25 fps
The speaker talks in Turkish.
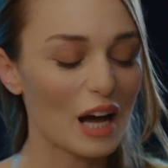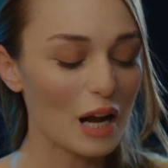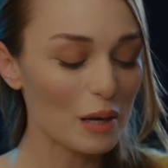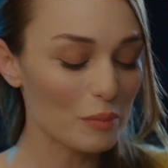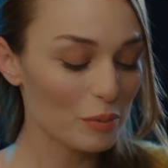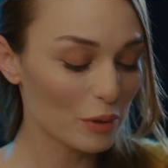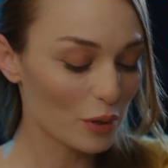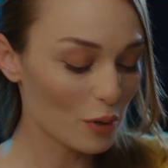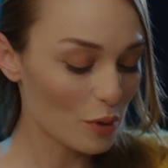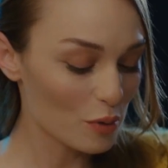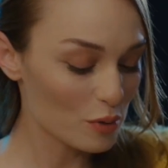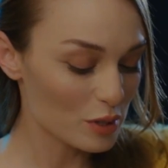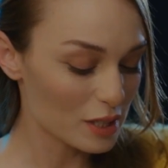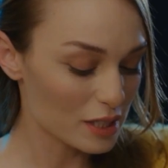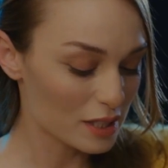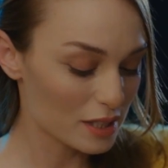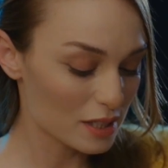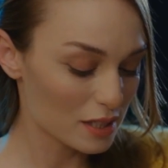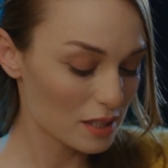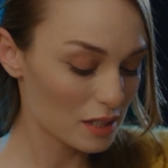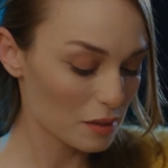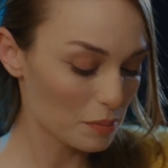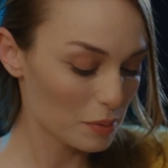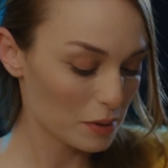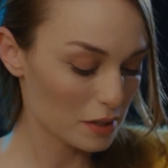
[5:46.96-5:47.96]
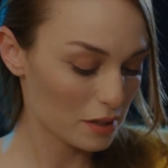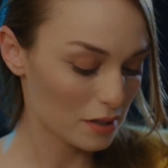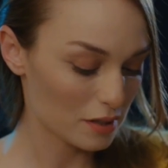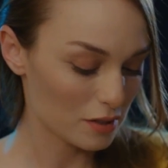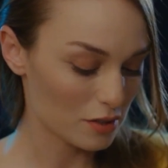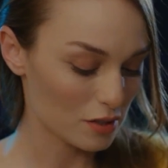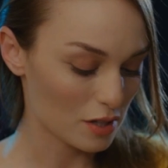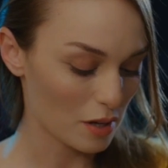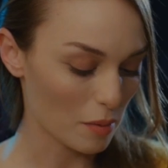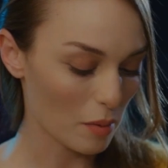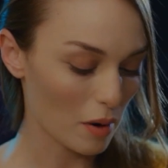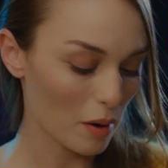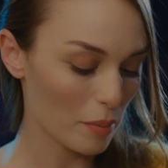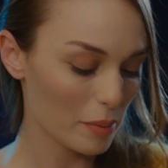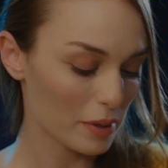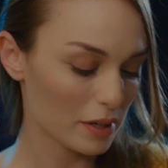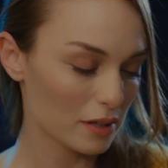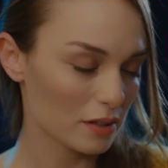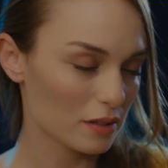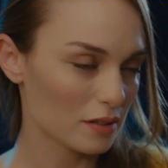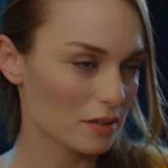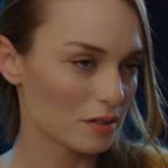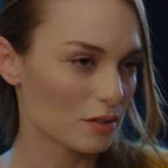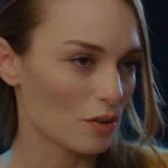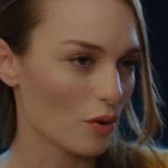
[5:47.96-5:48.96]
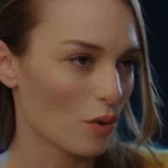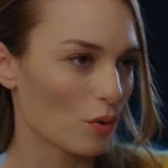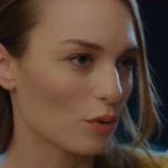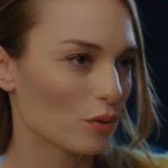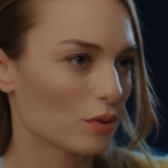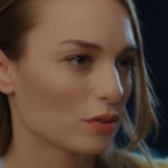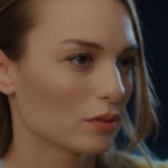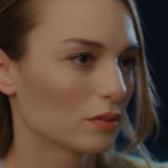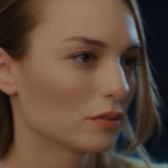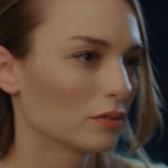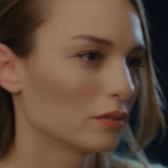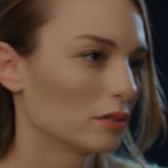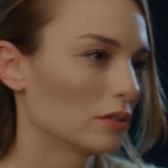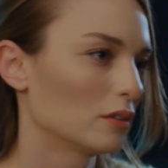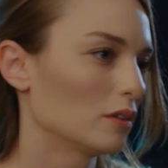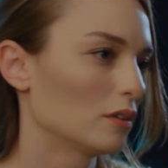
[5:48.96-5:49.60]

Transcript: Halbuki önce sizi bitireceğim haberiniz yok.